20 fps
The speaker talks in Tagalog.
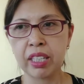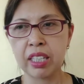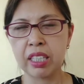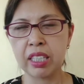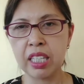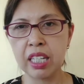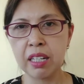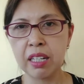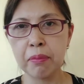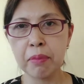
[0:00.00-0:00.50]

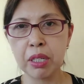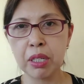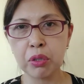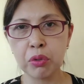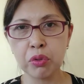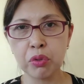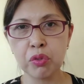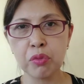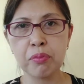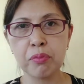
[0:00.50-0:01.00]
hindi ka
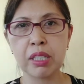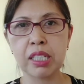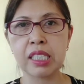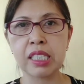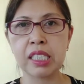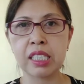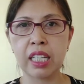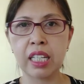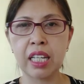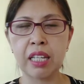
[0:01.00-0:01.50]
marunong
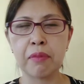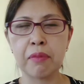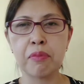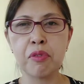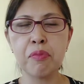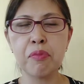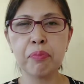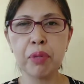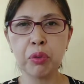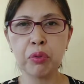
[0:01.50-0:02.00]
mag-save,
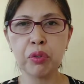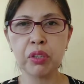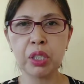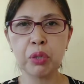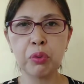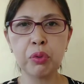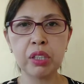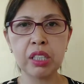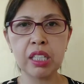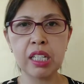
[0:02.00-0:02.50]
yung
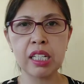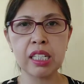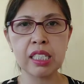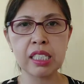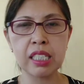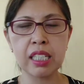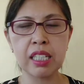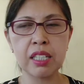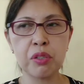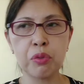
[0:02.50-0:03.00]
paunti-unti
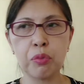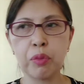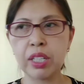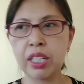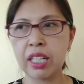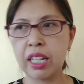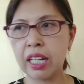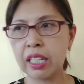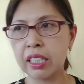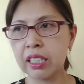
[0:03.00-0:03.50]
kasi, yung
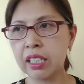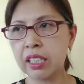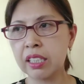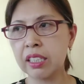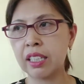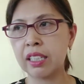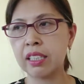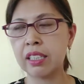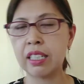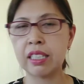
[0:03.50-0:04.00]
100
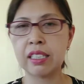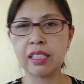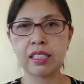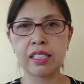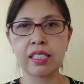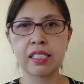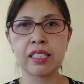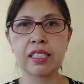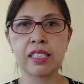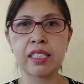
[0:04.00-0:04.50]
a day na
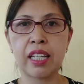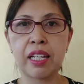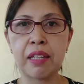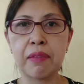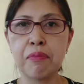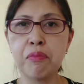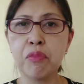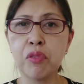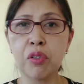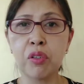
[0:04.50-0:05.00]

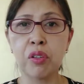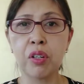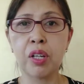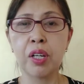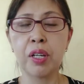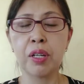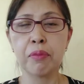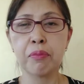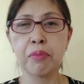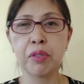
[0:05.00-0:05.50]
nasa-save mo,
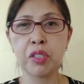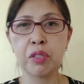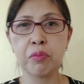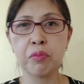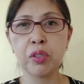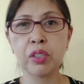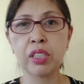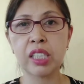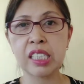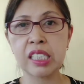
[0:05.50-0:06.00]
biro
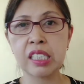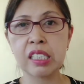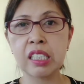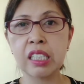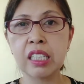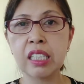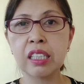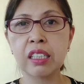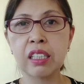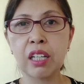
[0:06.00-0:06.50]
mo,
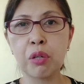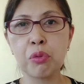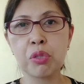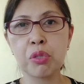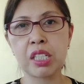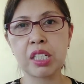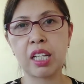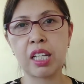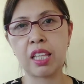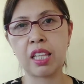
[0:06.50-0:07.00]
that's 3,000
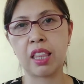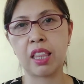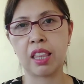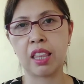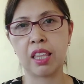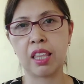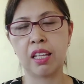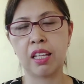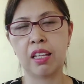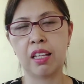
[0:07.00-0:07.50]

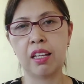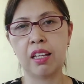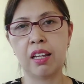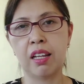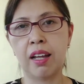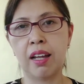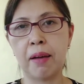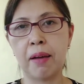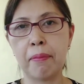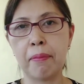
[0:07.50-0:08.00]

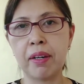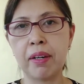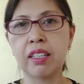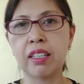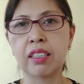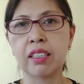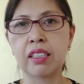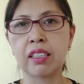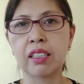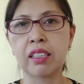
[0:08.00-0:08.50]
a
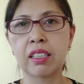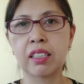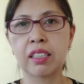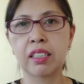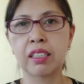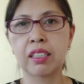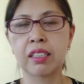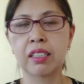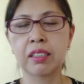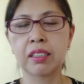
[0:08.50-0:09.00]
month.
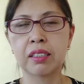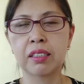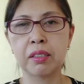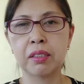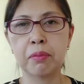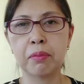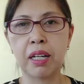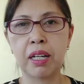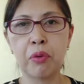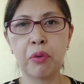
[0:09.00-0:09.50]

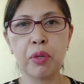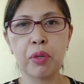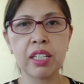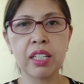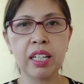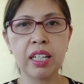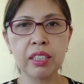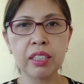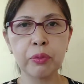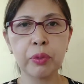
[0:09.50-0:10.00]
Diba?
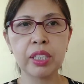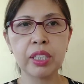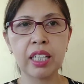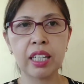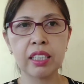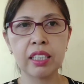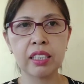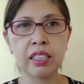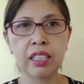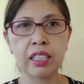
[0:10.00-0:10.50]
100,
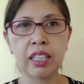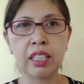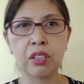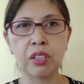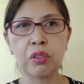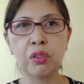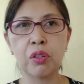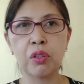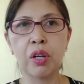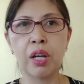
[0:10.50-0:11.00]

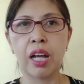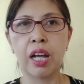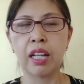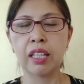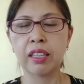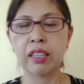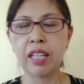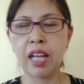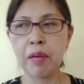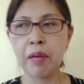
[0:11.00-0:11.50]
100. O,
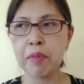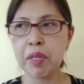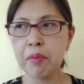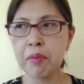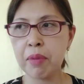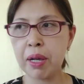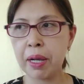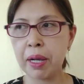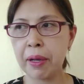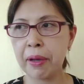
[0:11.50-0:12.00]
ang
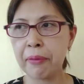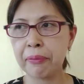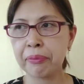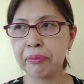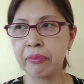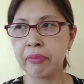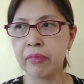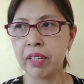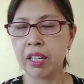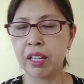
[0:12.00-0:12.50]
daming mga
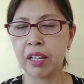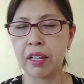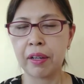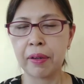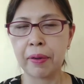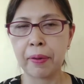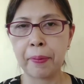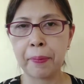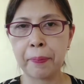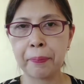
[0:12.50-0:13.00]

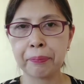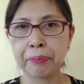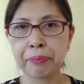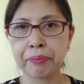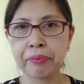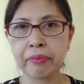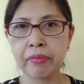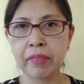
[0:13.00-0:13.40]
um,